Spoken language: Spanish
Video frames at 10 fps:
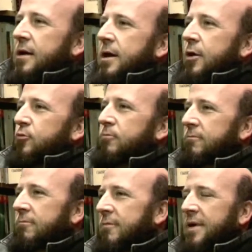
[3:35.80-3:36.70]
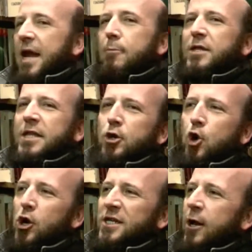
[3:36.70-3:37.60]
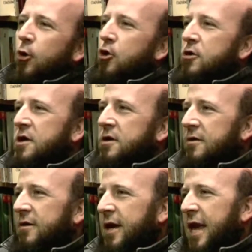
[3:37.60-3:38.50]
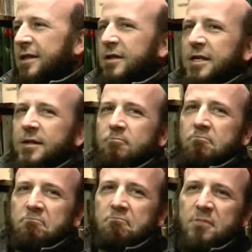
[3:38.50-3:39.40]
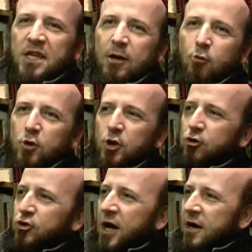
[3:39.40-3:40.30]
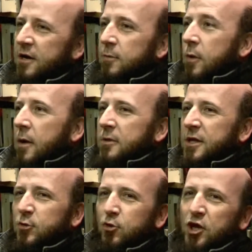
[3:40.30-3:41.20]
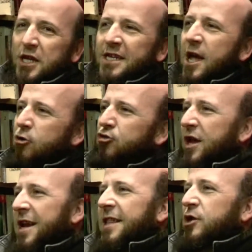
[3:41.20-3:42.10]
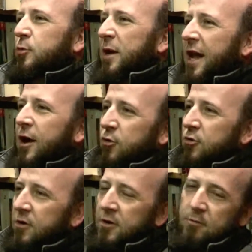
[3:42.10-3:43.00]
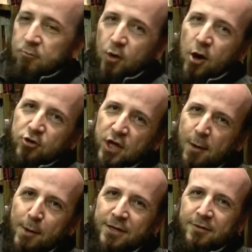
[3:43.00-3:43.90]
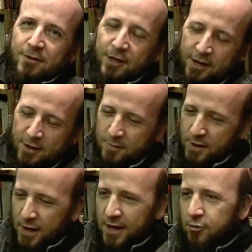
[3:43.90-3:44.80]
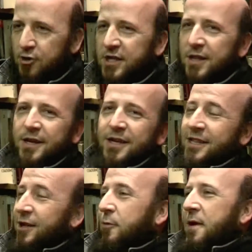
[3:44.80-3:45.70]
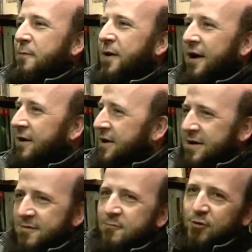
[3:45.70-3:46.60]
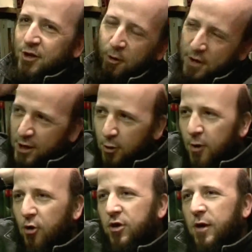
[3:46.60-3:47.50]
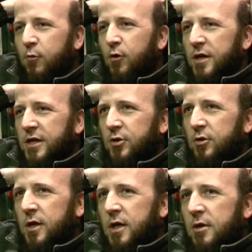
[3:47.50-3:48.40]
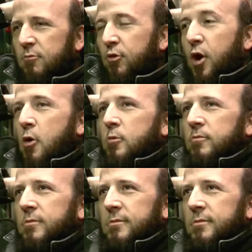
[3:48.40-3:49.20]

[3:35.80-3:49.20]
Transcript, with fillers: claro, realmente no es algo que a ti se te ha ocurrido contar y probablemente tú no tenías que contar nada sobre el ajo, ¿no? Pero claro, te llaman, te dicen que lo tienes que hacer y te lo van a pagar, pues lo haces lo mejor que puedes, ¿no? Pero claro,